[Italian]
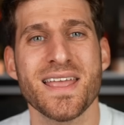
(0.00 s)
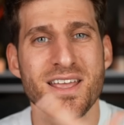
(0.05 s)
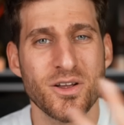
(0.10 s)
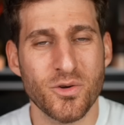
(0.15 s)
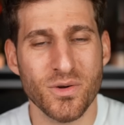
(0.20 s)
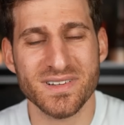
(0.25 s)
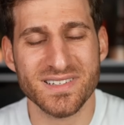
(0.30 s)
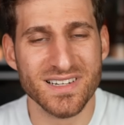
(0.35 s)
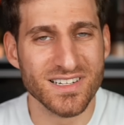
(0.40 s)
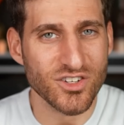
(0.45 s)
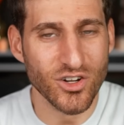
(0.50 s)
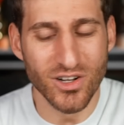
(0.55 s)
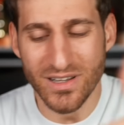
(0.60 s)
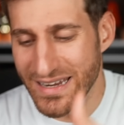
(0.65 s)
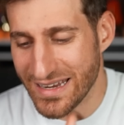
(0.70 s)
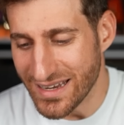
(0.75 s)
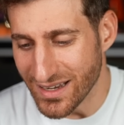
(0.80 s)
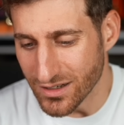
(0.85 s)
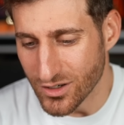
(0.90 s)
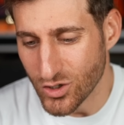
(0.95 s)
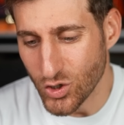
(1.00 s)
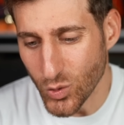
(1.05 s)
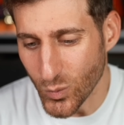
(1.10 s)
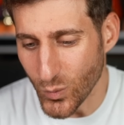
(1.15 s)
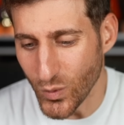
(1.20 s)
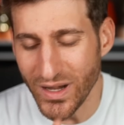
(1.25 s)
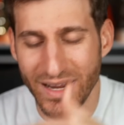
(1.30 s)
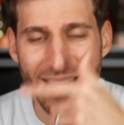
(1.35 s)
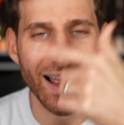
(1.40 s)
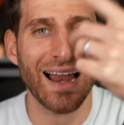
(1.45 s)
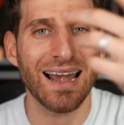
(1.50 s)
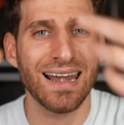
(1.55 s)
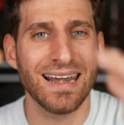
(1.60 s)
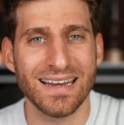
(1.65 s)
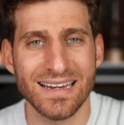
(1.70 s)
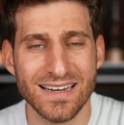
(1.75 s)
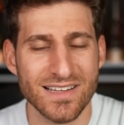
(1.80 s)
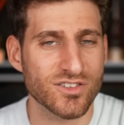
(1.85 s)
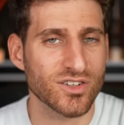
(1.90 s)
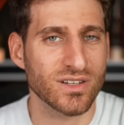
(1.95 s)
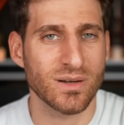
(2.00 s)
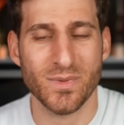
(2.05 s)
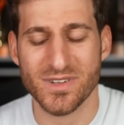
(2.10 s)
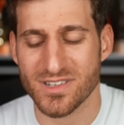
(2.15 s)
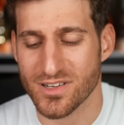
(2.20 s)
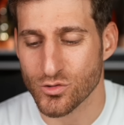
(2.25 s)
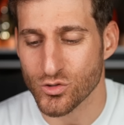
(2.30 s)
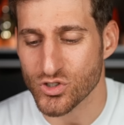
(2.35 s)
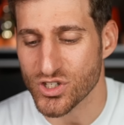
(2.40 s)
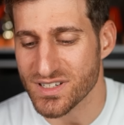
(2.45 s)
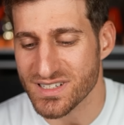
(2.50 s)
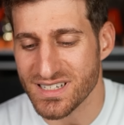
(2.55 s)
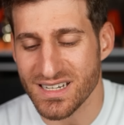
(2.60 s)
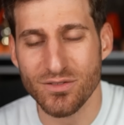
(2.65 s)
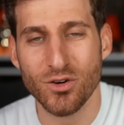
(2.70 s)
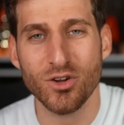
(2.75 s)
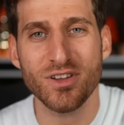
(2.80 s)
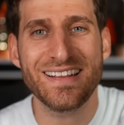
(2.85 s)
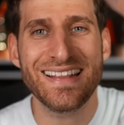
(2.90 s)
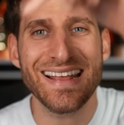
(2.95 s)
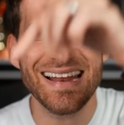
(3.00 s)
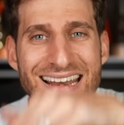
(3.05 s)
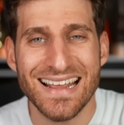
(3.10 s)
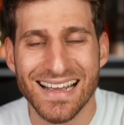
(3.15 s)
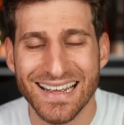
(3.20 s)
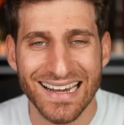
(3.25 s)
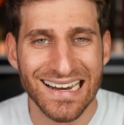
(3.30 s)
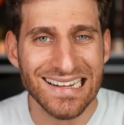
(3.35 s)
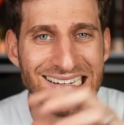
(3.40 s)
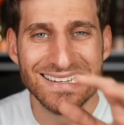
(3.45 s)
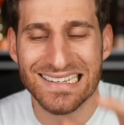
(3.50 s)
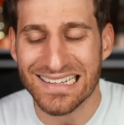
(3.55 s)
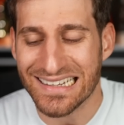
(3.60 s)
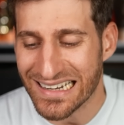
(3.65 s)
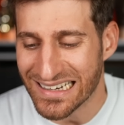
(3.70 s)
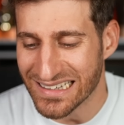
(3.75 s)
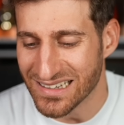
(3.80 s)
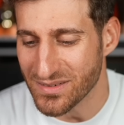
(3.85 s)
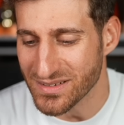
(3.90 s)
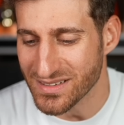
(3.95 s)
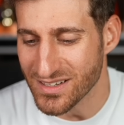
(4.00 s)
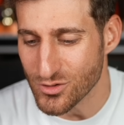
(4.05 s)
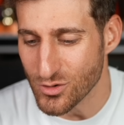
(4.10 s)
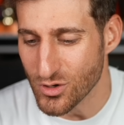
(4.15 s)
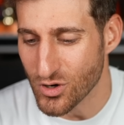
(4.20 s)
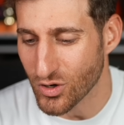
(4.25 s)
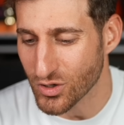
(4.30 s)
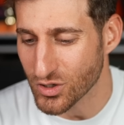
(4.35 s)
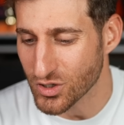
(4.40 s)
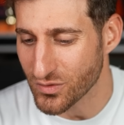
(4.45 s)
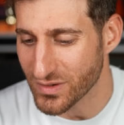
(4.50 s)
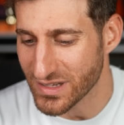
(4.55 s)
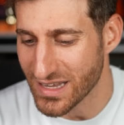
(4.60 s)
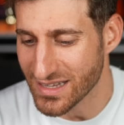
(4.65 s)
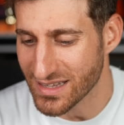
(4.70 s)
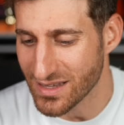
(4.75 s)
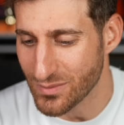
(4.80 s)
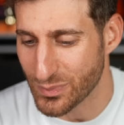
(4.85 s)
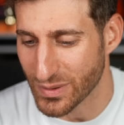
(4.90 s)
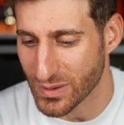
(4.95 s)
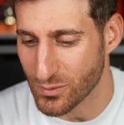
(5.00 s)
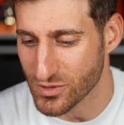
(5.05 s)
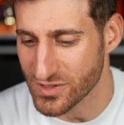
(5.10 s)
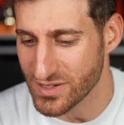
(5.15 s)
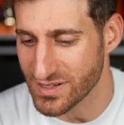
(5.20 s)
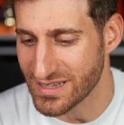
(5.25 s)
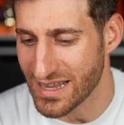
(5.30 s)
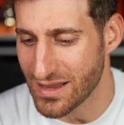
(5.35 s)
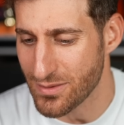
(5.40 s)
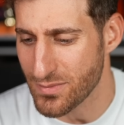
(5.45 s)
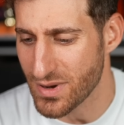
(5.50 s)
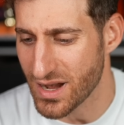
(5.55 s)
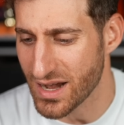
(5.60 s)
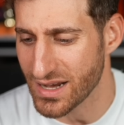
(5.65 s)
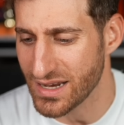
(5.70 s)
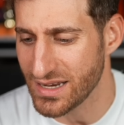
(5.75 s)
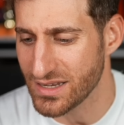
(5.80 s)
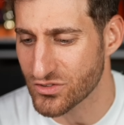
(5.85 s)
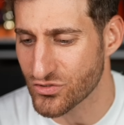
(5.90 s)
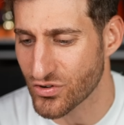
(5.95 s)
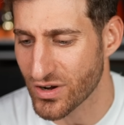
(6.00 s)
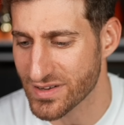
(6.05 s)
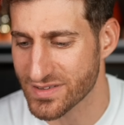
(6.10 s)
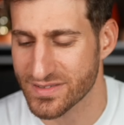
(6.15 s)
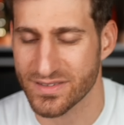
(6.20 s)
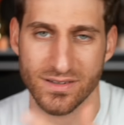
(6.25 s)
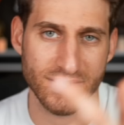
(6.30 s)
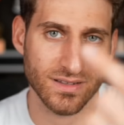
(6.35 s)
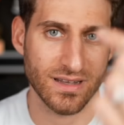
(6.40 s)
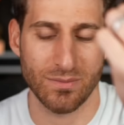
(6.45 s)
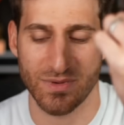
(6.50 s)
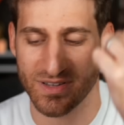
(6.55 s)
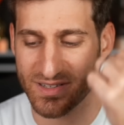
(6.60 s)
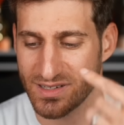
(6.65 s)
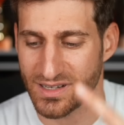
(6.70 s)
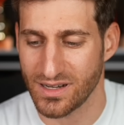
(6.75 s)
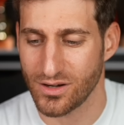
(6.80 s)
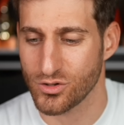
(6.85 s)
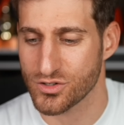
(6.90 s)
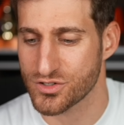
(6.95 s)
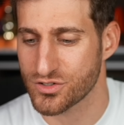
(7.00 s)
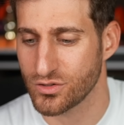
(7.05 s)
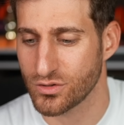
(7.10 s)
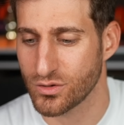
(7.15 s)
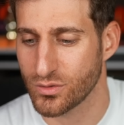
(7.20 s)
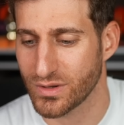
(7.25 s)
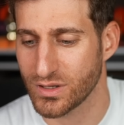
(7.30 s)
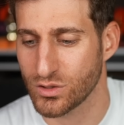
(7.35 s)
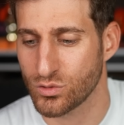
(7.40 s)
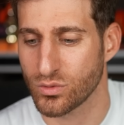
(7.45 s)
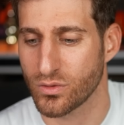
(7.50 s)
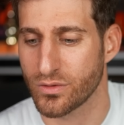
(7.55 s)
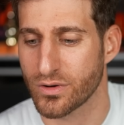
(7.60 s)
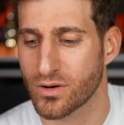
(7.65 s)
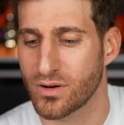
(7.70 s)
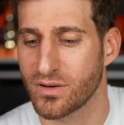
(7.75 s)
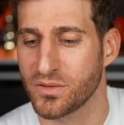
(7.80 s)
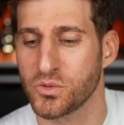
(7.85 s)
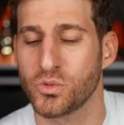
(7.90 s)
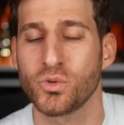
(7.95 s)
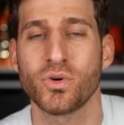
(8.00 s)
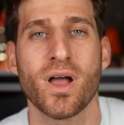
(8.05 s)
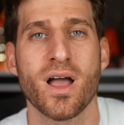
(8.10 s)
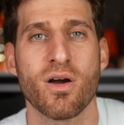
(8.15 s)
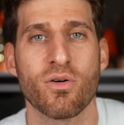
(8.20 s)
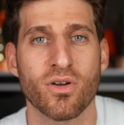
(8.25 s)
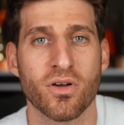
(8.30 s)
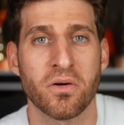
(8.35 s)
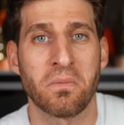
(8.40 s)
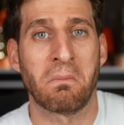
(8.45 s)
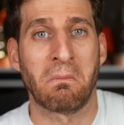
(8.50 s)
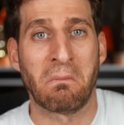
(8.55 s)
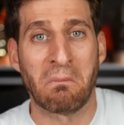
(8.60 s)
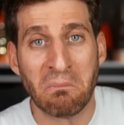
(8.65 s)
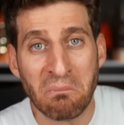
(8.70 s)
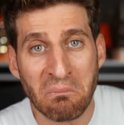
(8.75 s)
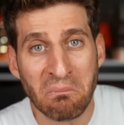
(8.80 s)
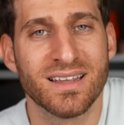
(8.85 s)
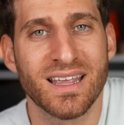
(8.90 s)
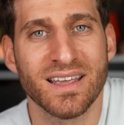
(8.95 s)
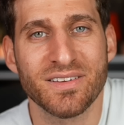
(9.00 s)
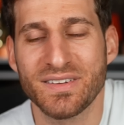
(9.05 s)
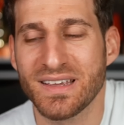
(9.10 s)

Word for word: E questi soldi che accumuli all'inizio del mese successivo te li accredita direttamente sul conto. Vedete, primo settembre, interest del mese di agosto, 91,21 euro. Che